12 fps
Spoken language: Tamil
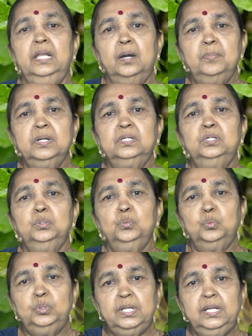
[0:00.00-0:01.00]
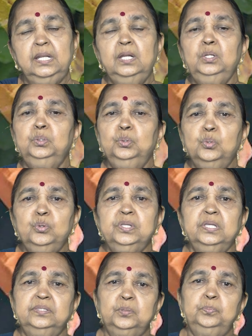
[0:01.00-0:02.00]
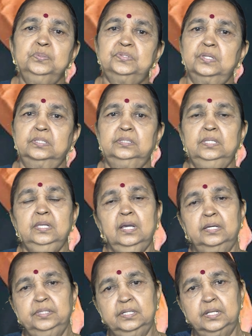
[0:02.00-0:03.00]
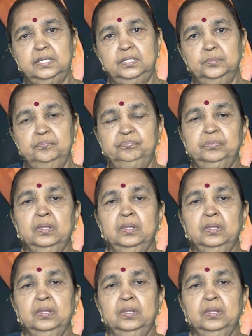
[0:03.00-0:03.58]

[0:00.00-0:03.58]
நமக்கு உடலில் நோய் எதிர்ப்பு சக்தி அதிகரிக்கும்